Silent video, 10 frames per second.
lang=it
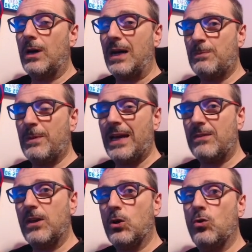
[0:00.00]
a
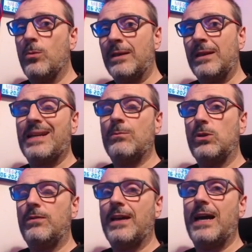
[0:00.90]
spiegarvi come andare a
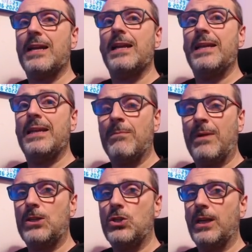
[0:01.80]
modificare
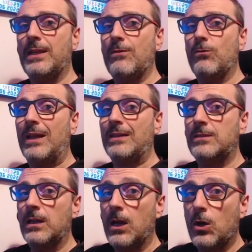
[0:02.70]
l'immagine dei
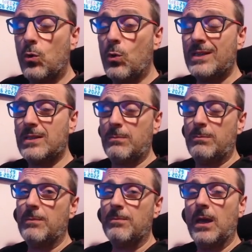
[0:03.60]
volanti USB.
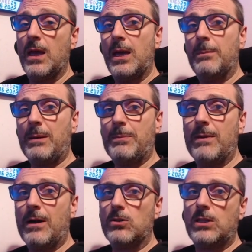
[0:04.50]
Per
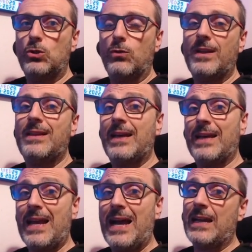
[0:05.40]
prima cosa dovrete
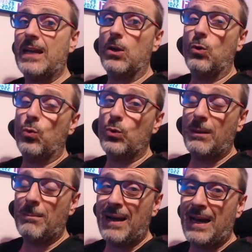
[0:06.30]
creare
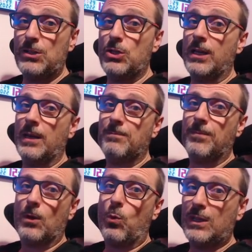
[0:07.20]
un'immagine
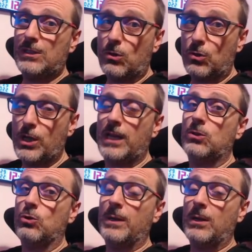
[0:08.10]

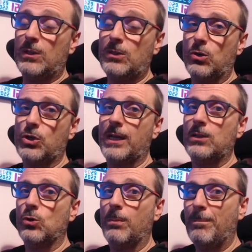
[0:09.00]

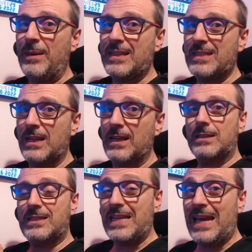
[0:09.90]
400x400 pixel
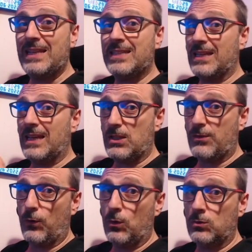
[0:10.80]
senza
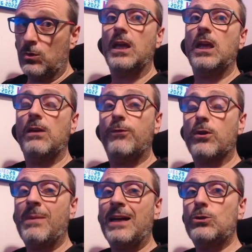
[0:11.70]
sfondo in
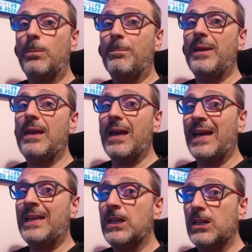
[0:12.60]
formato
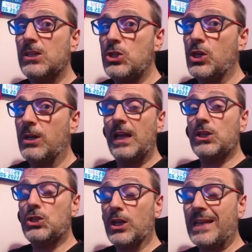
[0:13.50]
PNG e
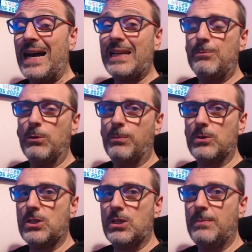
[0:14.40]
cercare il più
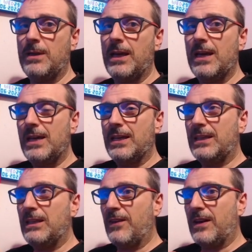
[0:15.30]
possibile
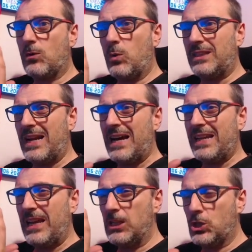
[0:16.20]
di far
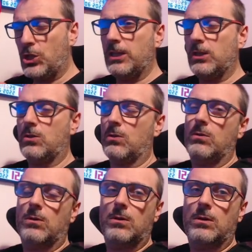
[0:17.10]
quadrare il centro
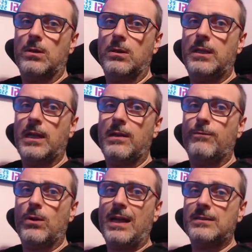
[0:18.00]
del
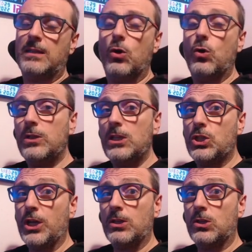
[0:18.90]
volante con il
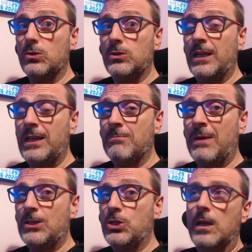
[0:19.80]
centro
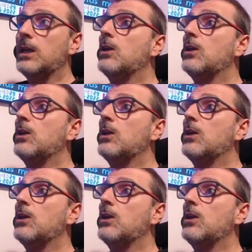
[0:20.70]
dell'immagine. In